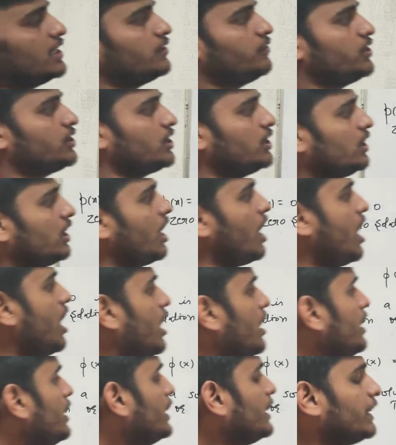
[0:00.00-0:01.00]
इक्वेशन का
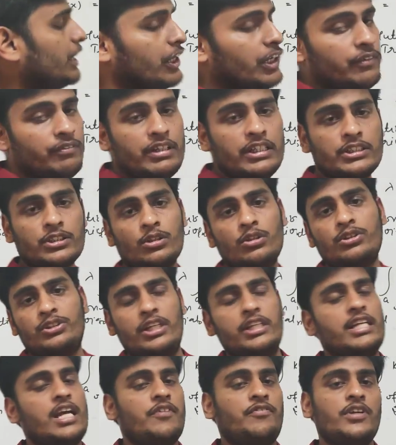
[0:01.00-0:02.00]
ट्रिवियल
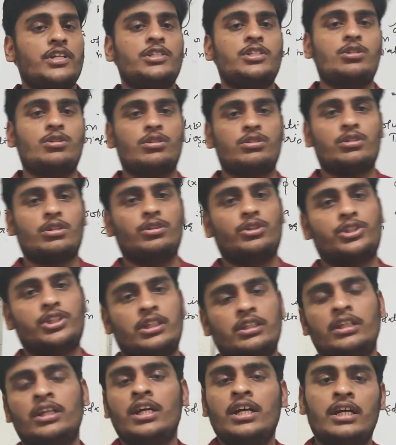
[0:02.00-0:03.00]
सोल्यूशन या फिर जीरो
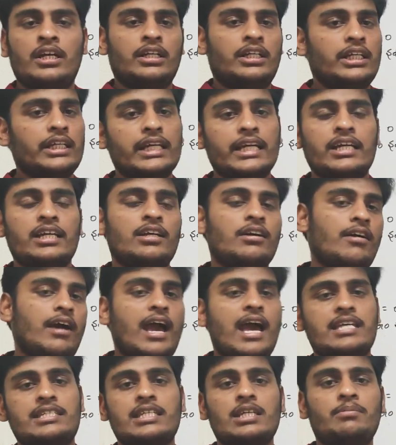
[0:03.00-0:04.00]
सोल्यूशन ठीक है
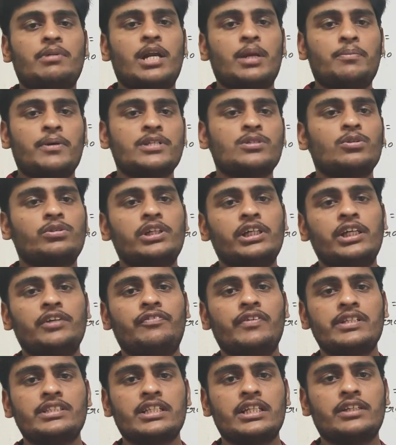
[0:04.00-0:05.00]
ऐसे ही हमारे पास ओडी
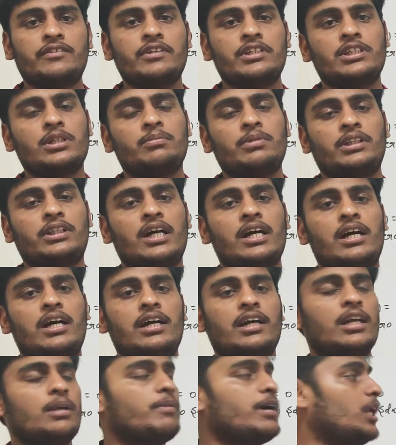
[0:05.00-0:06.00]
डिफरेंशियल इक्वेशन में था
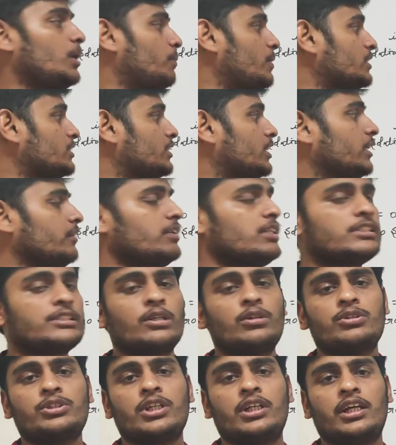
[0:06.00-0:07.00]
अगर हमारे पास ट्रिवियल
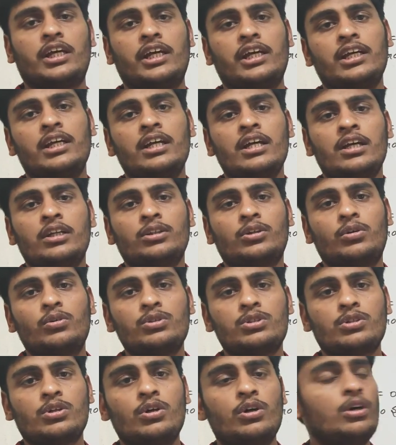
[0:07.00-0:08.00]
सोल्यूशन है तो
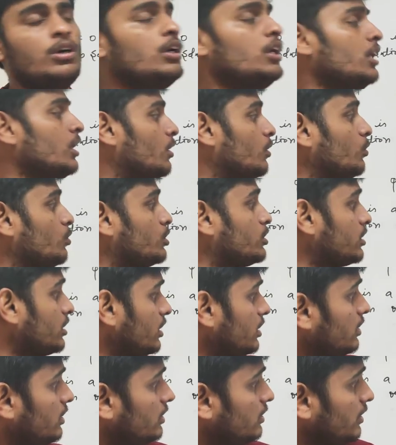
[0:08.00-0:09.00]
उसको उस
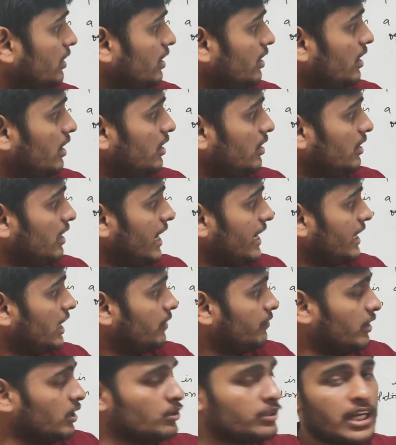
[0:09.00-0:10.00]

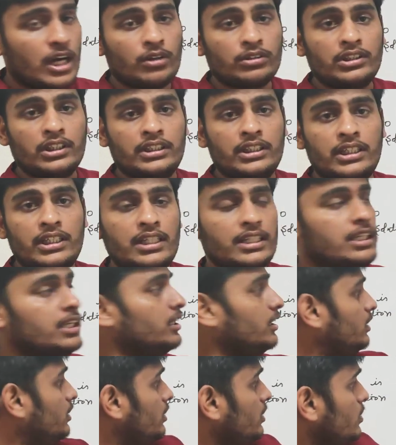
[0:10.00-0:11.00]
आइगन वैल्यू क्या होती थी
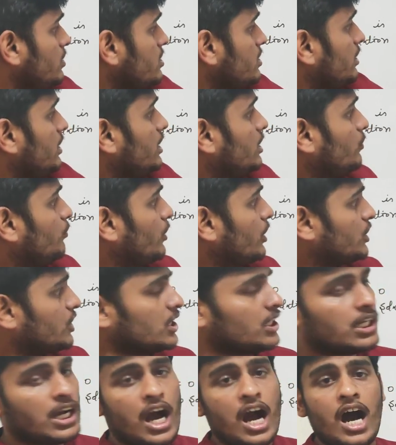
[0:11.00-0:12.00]
कि इस
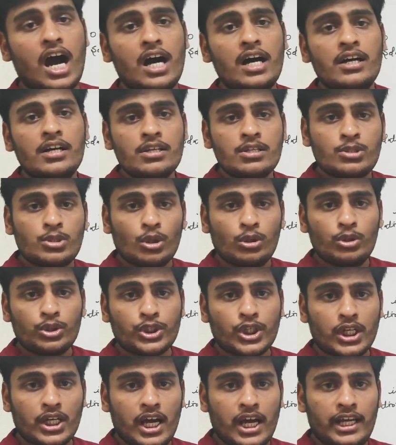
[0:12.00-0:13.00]
इक्वेशन का
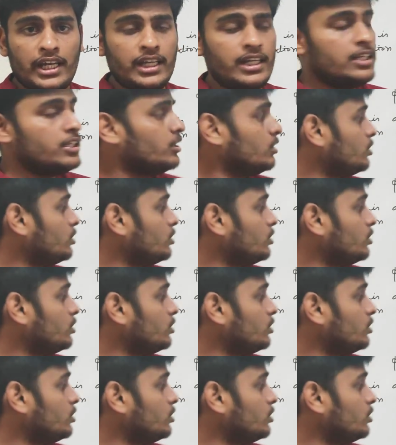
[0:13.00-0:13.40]
सॉल्यूशन आए